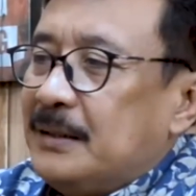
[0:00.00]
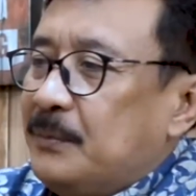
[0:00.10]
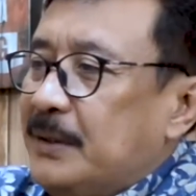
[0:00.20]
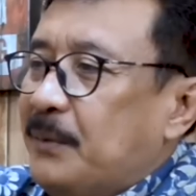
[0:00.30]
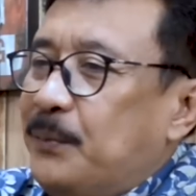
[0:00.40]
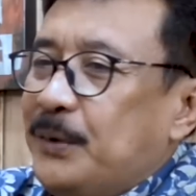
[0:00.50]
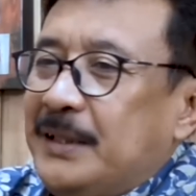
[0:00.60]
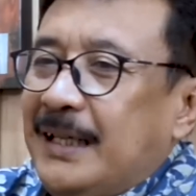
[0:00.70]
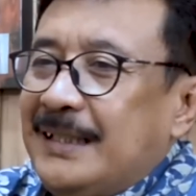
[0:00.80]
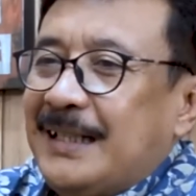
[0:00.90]
menyebut
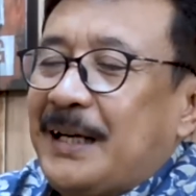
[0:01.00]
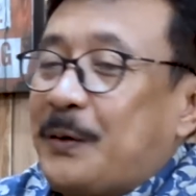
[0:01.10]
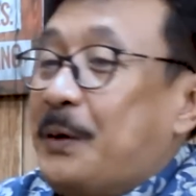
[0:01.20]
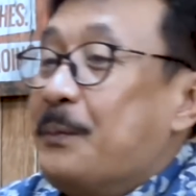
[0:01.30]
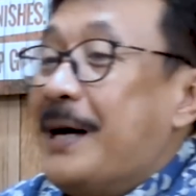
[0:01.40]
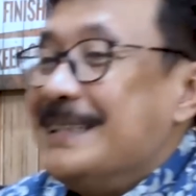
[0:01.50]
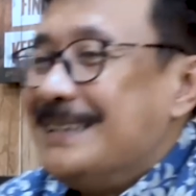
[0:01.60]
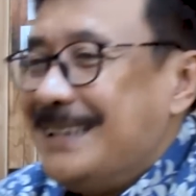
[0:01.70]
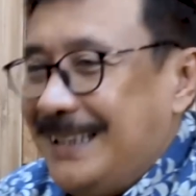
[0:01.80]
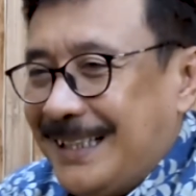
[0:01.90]
dia dengan Roy
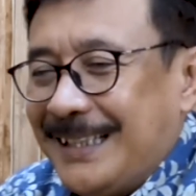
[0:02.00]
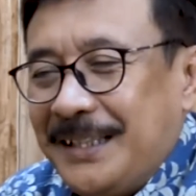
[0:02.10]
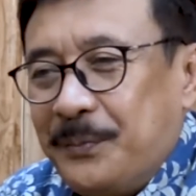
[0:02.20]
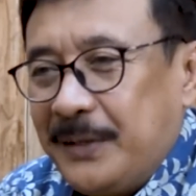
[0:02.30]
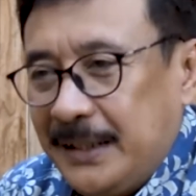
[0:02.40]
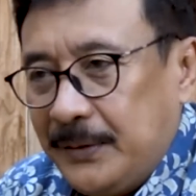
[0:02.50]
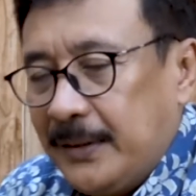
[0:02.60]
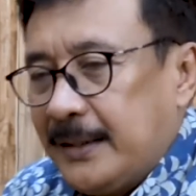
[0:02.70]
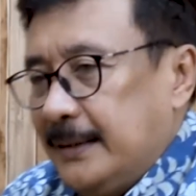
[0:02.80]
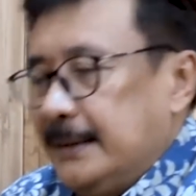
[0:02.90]
Panci katanya begitu